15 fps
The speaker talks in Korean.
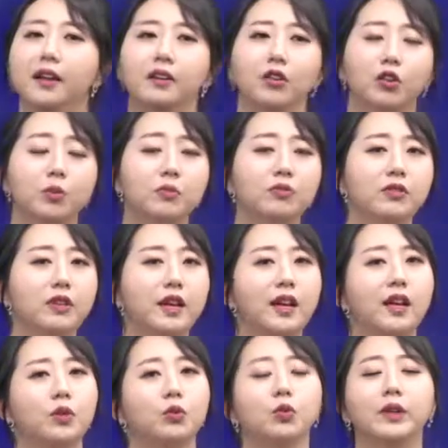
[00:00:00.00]

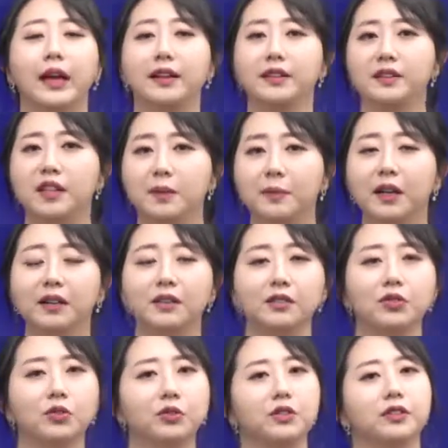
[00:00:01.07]
여러분들이 또 다른 팁 같은
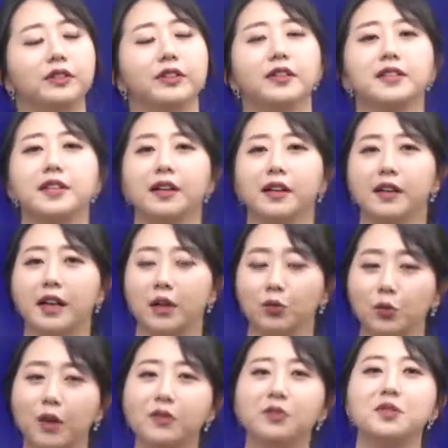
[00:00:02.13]
것들을 제가
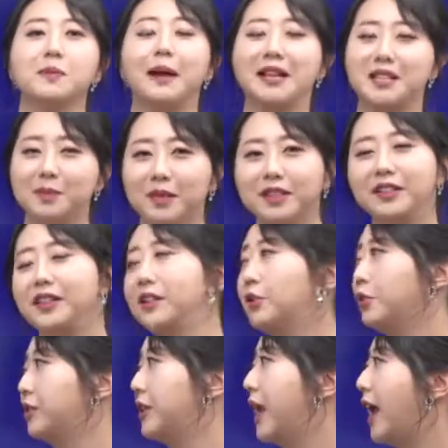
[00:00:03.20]
계속해서 이제 말씀을 드릴
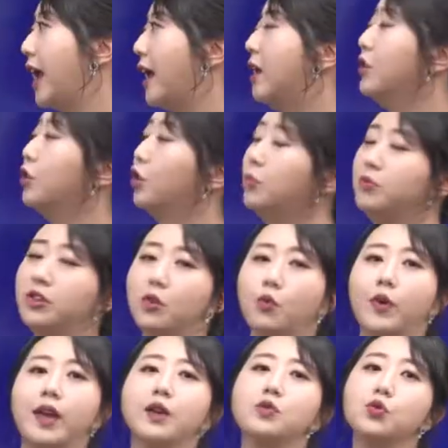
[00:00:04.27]
건데 여러분들이
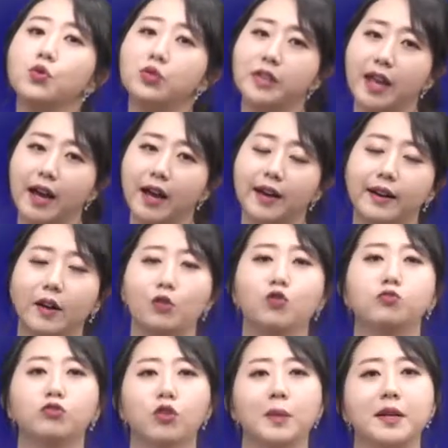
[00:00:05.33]
왜 좋으냐라고
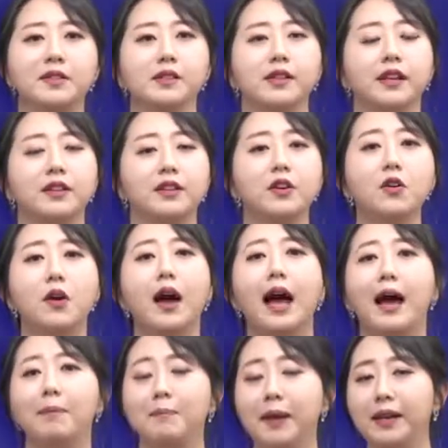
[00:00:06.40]
물어봤을 때는요
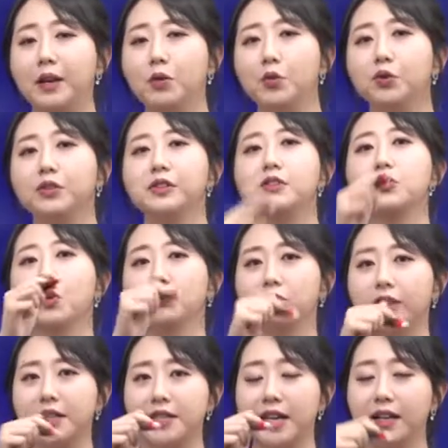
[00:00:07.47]
앞에 나온 것들 전부
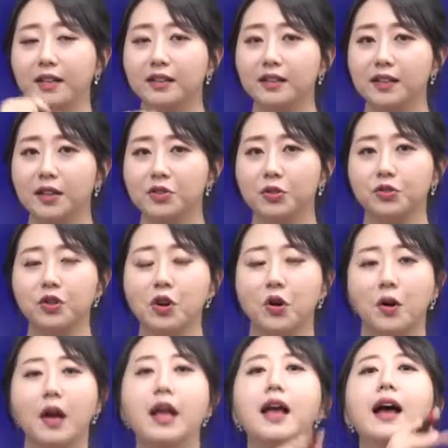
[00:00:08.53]
다 체크를 하셔서
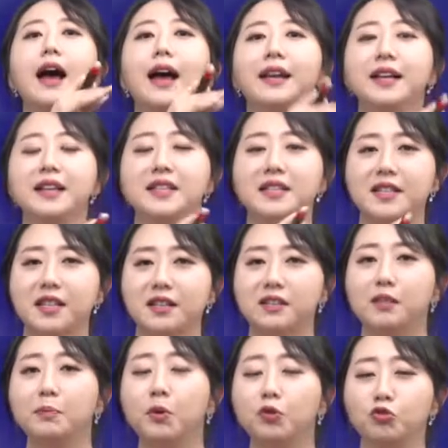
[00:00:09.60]
하나씩
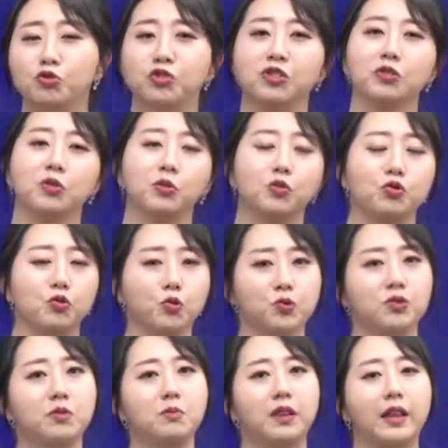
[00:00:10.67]
읊어주시는 것도
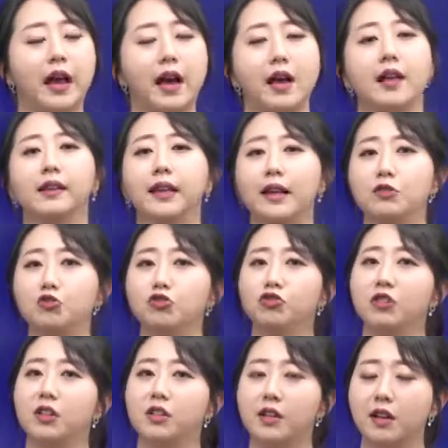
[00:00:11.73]
좋습니다
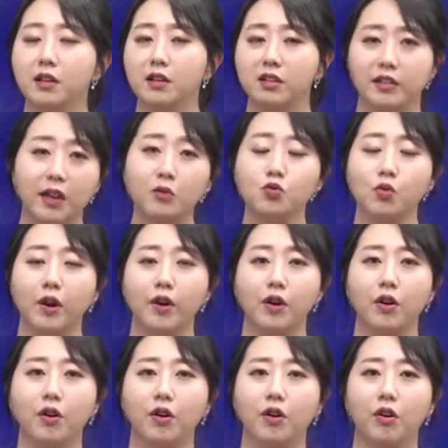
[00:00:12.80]
단순히 그냥 그냥
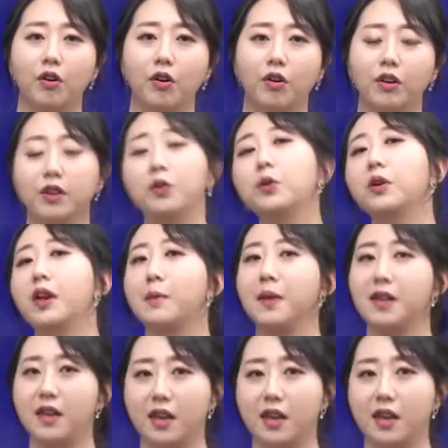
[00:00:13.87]
좋아요 이렇게만